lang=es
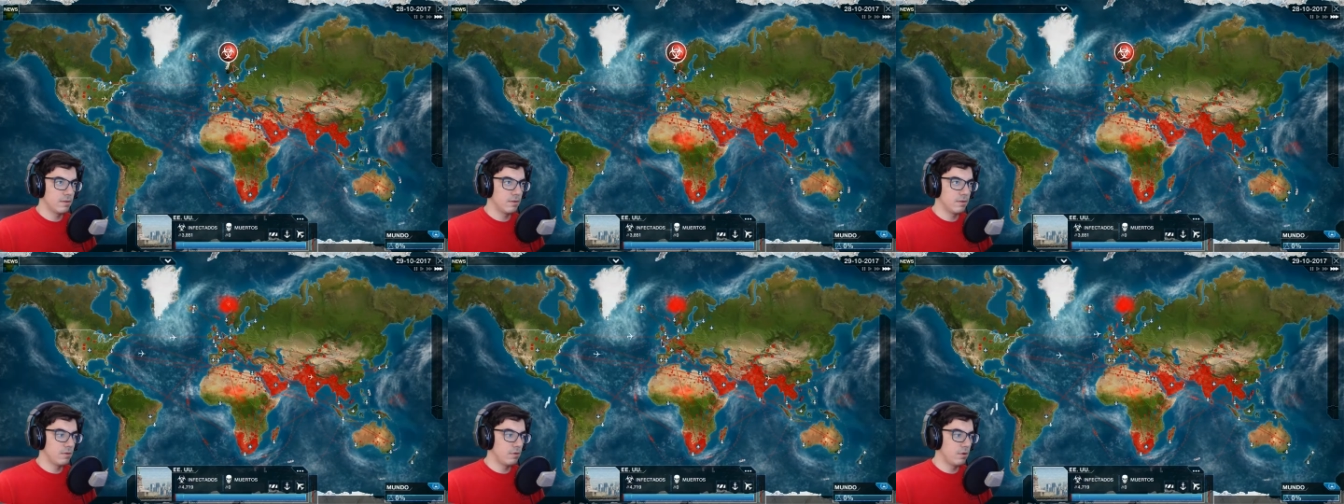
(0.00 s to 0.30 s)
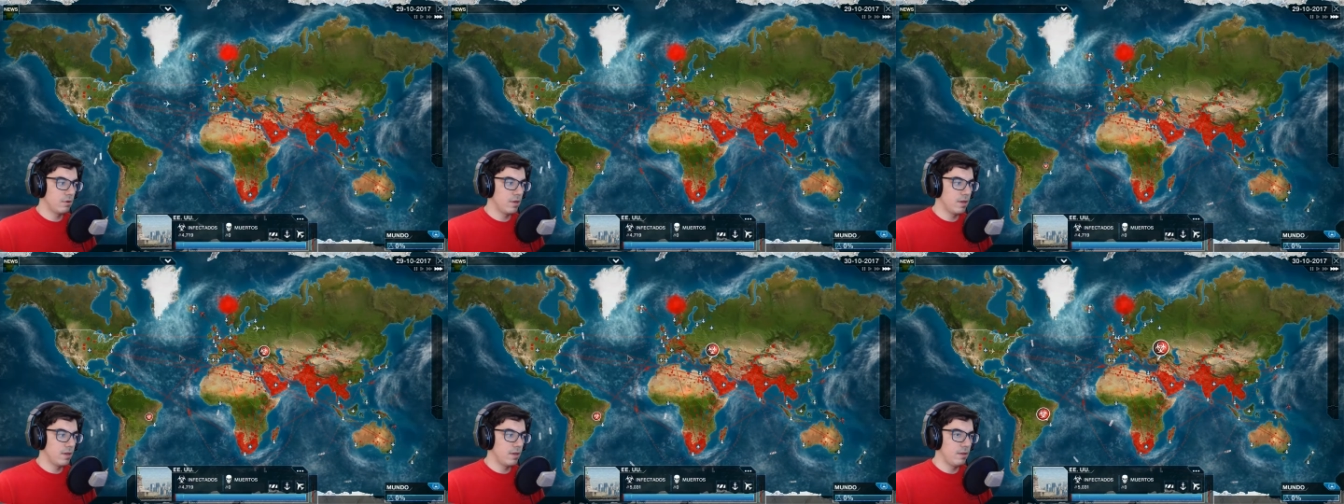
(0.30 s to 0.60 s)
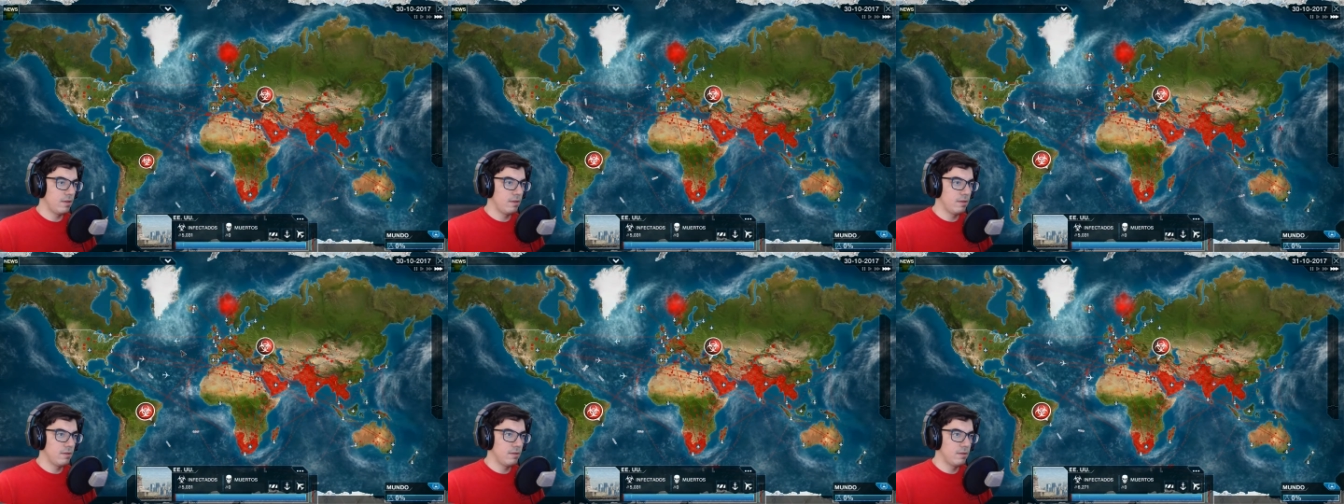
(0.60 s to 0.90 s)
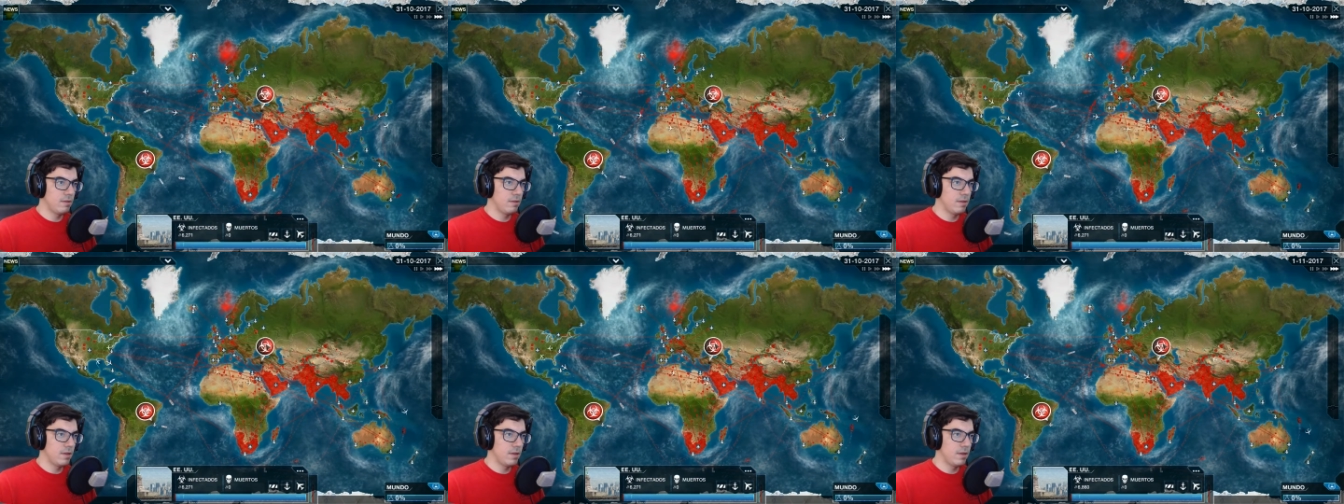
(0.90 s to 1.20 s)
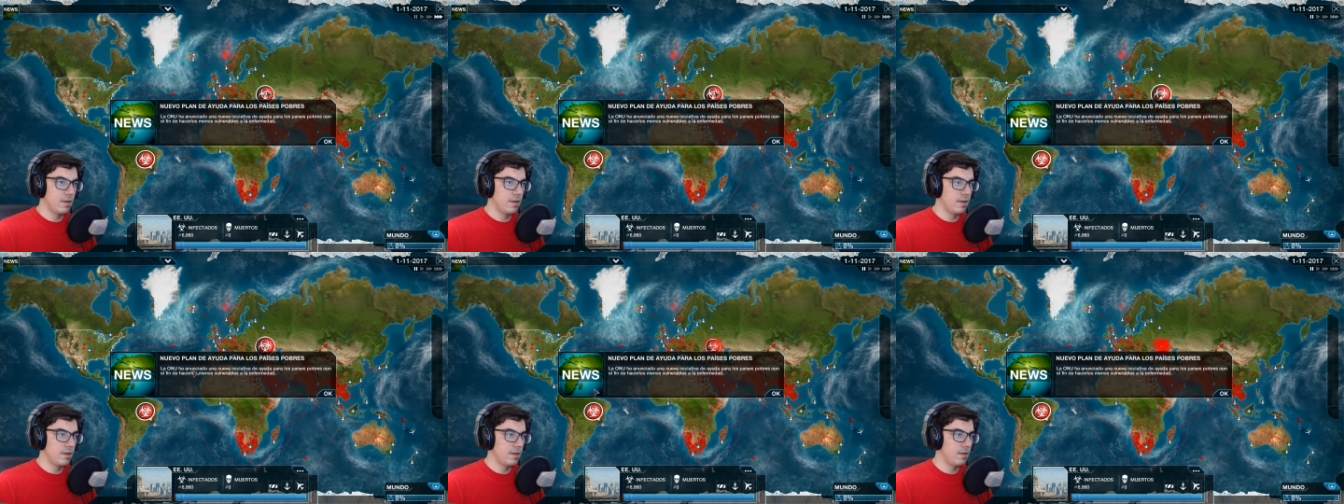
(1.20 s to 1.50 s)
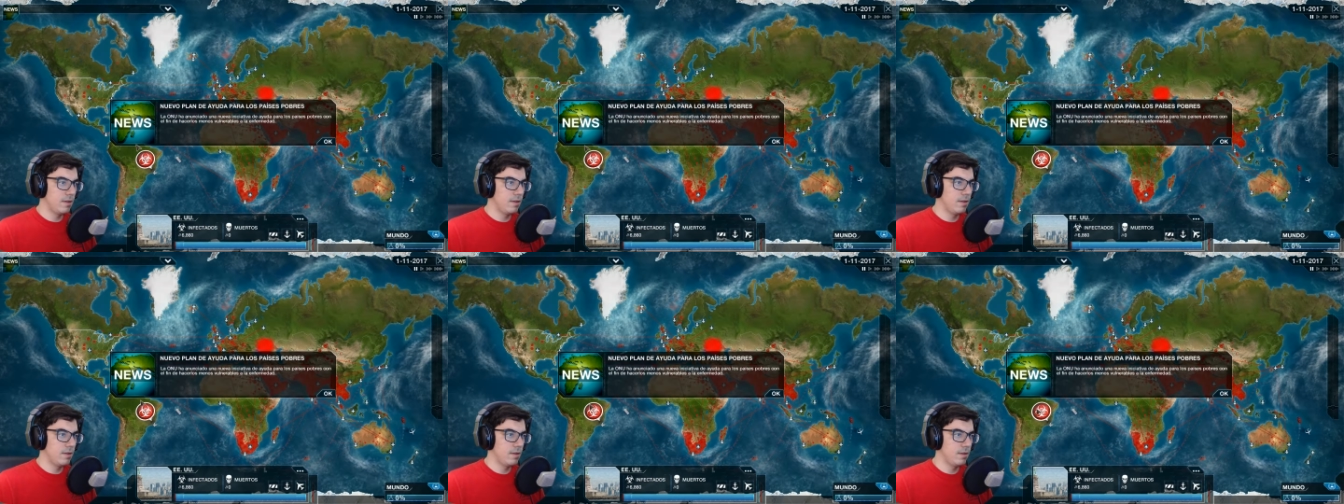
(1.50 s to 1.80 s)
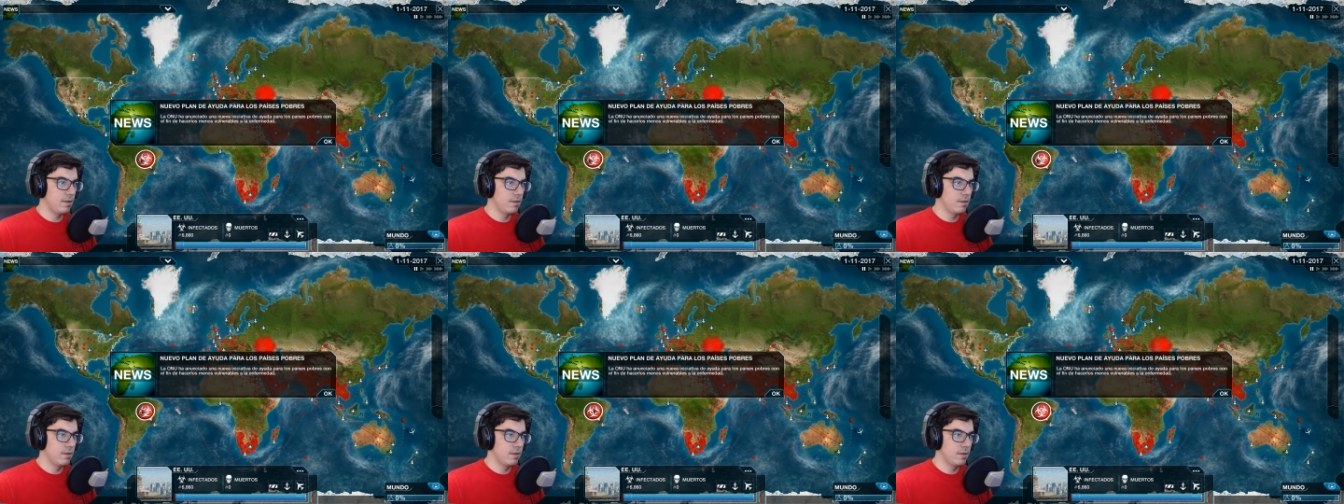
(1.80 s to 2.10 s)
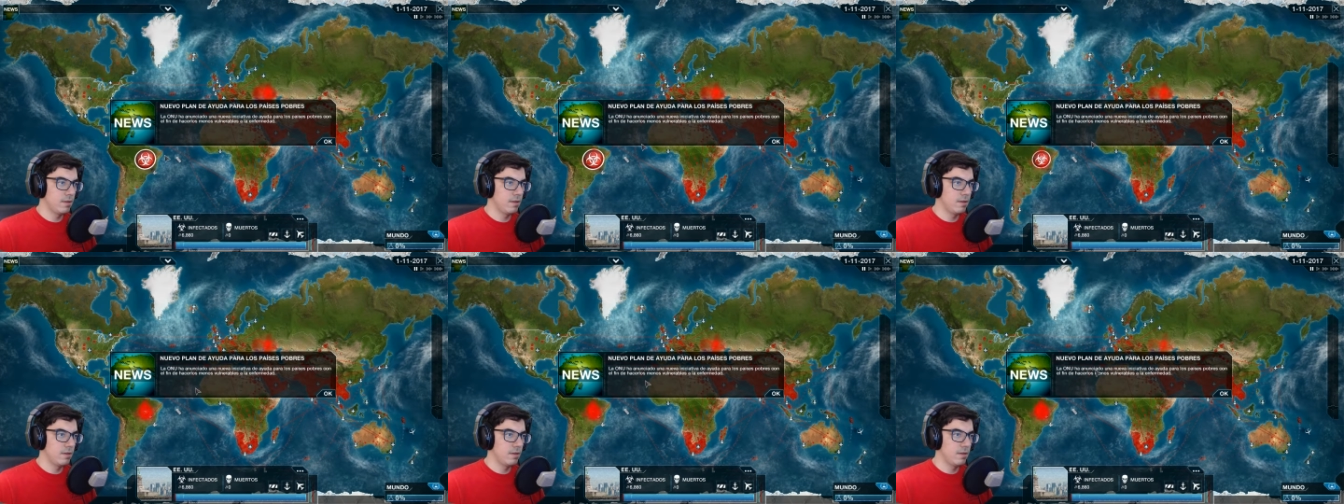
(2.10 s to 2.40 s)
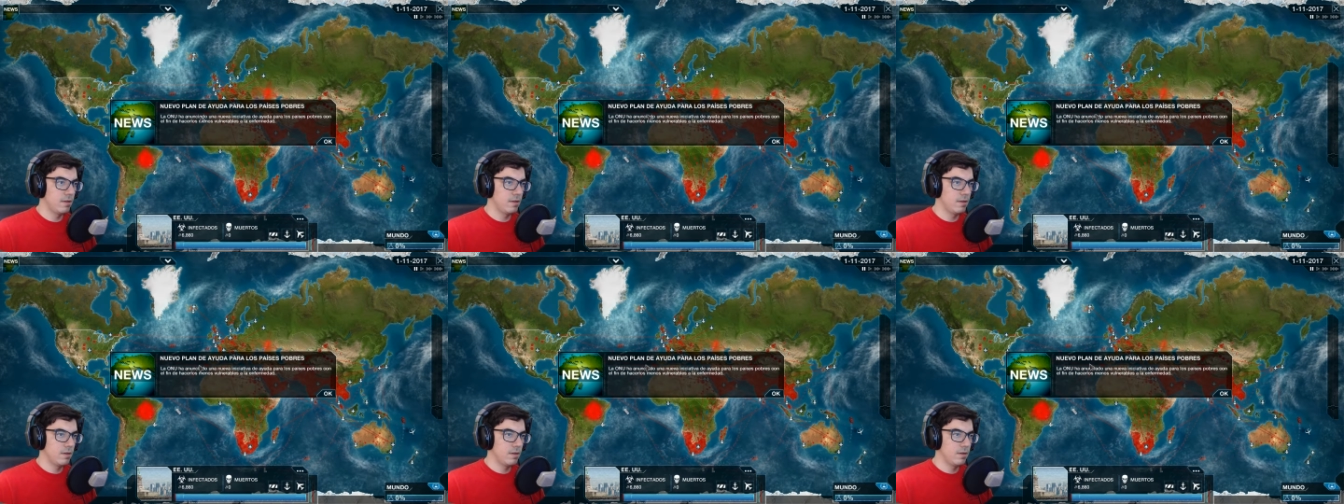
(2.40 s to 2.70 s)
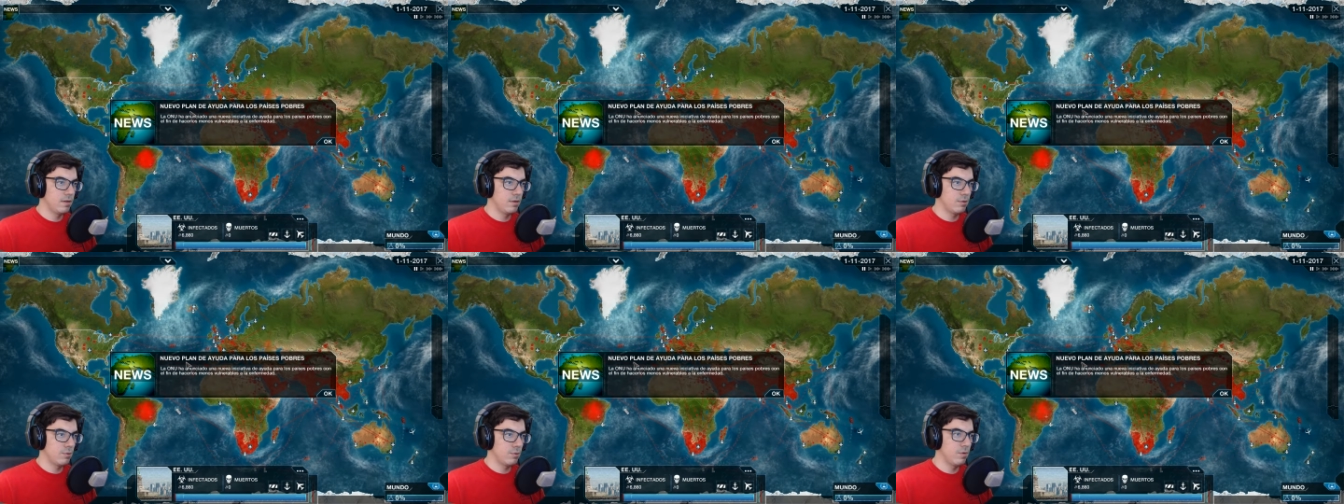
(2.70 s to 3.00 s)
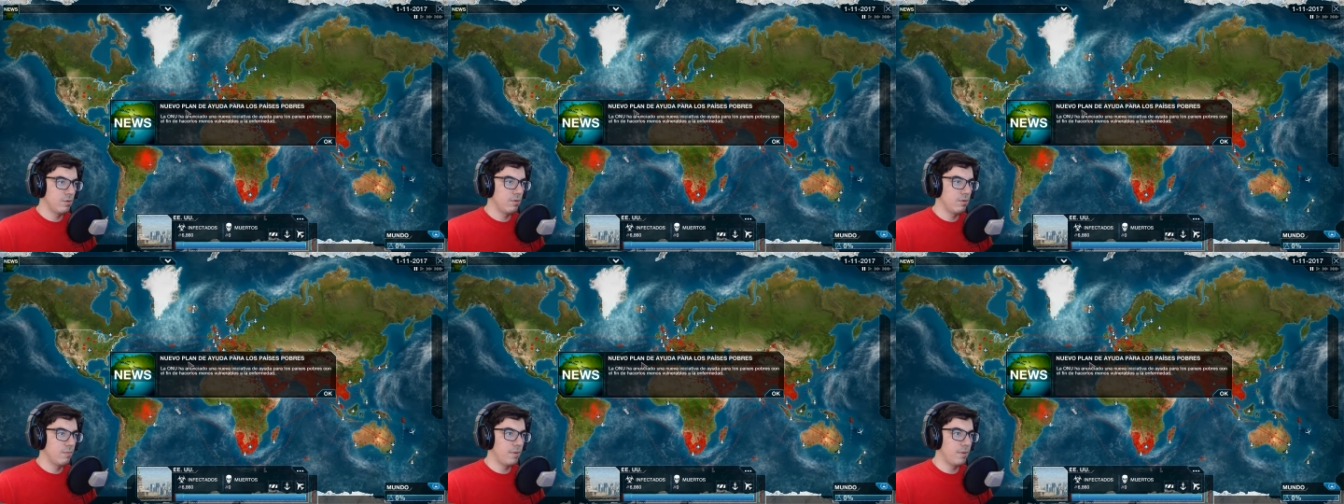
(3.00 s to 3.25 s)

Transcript: Ok. Eh, nuevo